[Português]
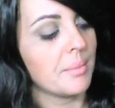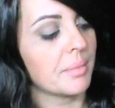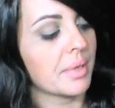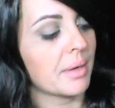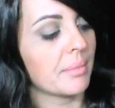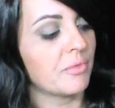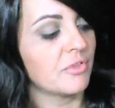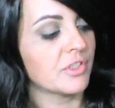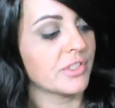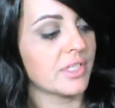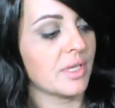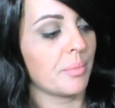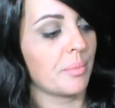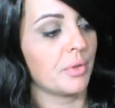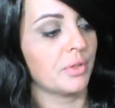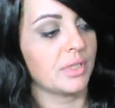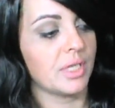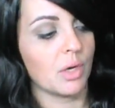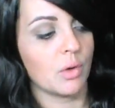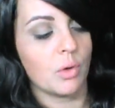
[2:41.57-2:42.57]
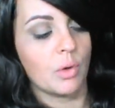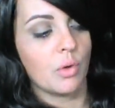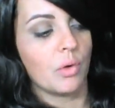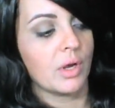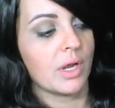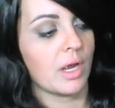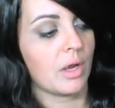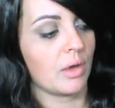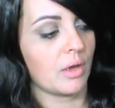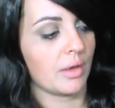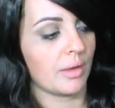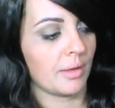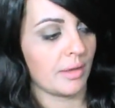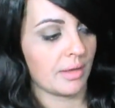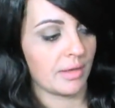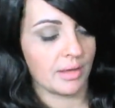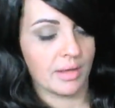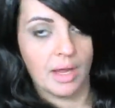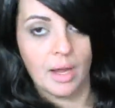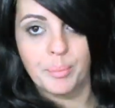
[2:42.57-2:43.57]
para você poder colocar
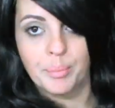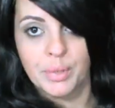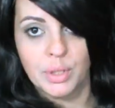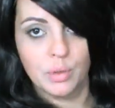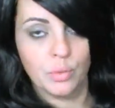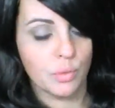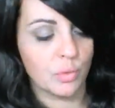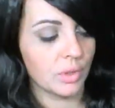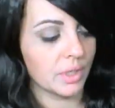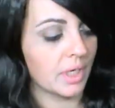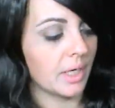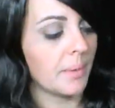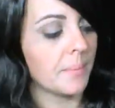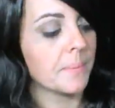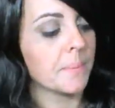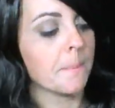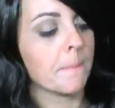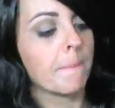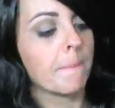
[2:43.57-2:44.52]
é, a peruca.